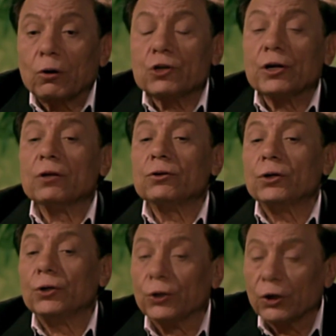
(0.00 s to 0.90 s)
الدكتوره
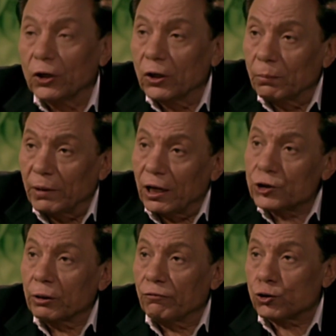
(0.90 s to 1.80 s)
جيهان دي آه،
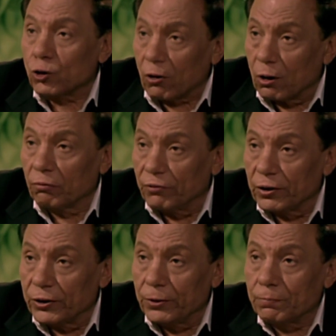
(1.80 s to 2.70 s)
ملهاش غير في الشعراء
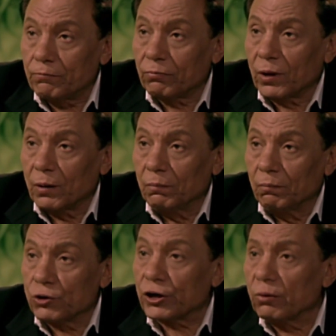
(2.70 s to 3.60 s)
والفنانين
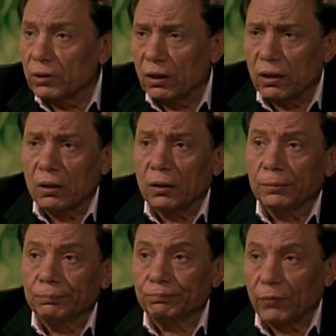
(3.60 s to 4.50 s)
مش
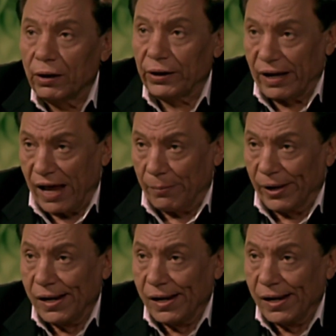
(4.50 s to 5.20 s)
غاويه رجال